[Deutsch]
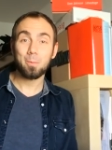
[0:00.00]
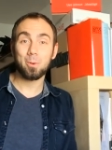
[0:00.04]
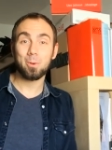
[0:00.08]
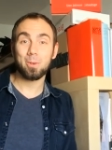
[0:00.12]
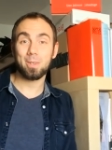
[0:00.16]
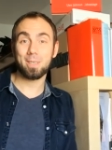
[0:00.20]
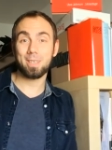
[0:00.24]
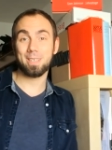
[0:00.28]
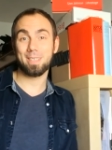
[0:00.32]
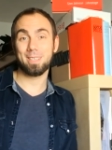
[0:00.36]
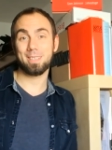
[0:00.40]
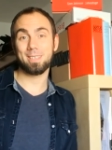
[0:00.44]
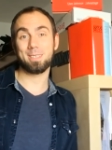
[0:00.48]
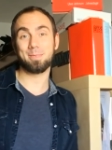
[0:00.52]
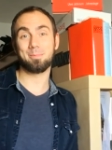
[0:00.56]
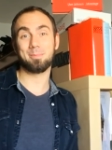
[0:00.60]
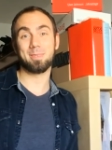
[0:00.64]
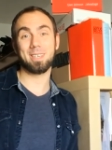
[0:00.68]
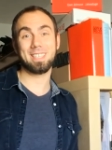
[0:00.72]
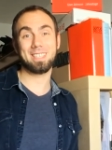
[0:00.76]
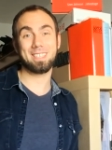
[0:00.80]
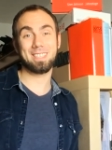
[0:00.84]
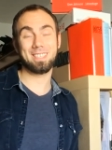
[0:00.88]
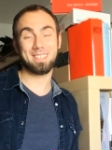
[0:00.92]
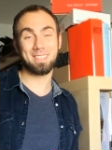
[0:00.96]
Moin, hier ist
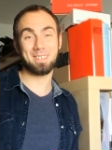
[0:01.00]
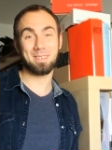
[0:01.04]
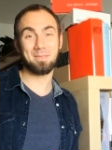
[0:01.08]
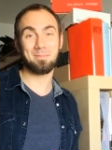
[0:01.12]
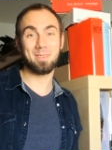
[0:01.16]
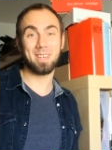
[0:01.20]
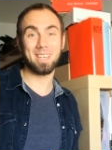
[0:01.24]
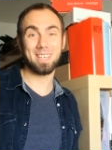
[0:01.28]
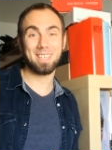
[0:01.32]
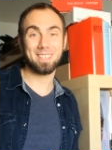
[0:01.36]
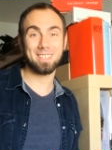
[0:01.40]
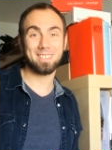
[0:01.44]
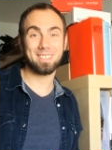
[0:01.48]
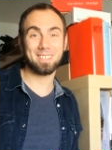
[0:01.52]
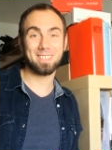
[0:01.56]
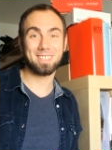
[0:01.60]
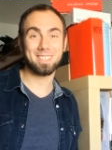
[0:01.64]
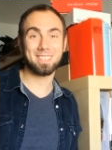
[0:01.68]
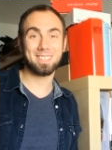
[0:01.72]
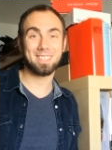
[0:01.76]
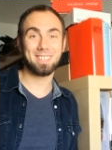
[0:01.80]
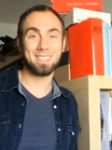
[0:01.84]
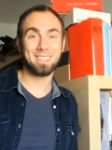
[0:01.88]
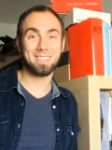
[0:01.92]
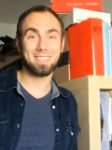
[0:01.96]
Martin, der
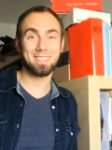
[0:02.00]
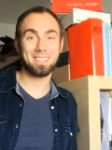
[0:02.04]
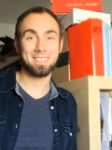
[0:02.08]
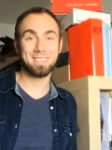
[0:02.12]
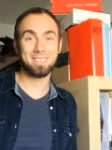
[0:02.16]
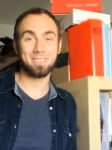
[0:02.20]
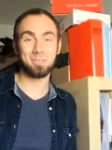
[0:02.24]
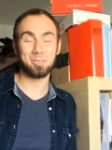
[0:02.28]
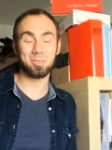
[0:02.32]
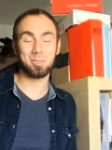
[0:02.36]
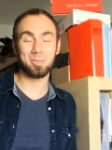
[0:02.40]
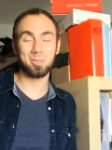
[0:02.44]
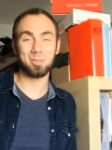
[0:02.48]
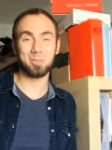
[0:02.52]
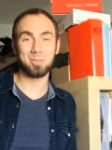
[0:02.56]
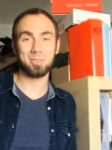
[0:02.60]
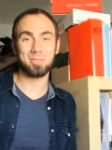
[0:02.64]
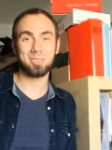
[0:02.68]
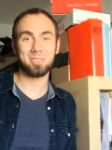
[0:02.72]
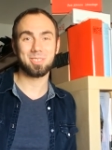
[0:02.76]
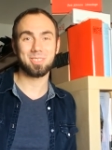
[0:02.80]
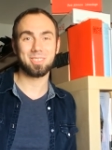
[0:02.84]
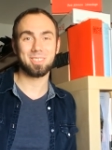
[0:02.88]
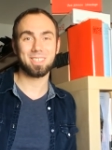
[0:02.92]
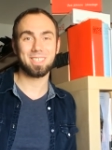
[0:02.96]
Märchenerzähler aus
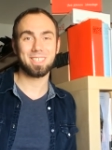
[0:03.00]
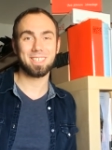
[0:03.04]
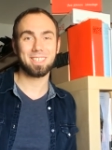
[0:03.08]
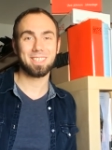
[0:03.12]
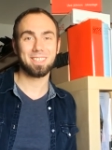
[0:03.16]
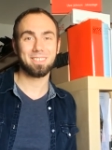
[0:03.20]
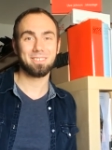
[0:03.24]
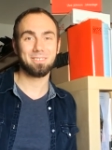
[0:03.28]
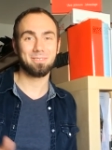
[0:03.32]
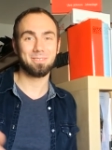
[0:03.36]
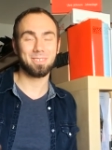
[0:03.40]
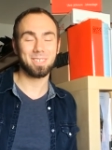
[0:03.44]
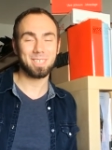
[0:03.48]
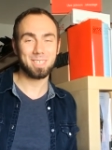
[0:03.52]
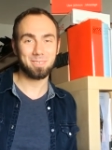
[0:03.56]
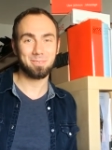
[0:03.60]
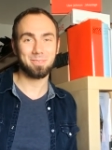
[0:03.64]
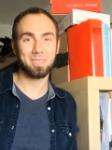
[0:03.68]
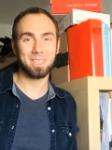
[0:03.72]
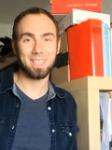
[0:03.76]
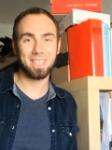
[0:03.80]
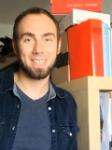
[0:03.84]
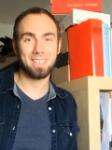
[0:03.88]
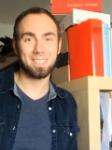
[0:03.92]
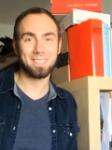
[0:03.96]
Rostock. Was
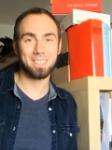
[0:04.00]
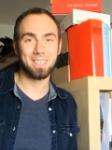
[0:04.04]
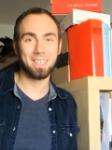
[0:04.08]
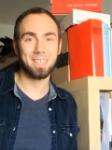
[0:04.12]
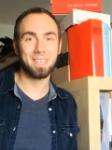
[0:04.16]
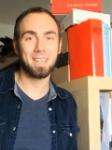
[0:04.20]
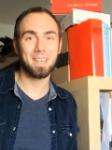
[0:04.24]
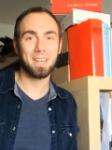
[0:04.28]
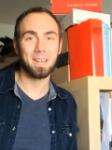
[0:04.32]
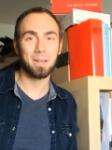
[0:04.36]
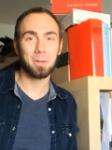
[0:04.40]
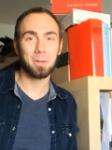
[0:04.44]
war der SAEK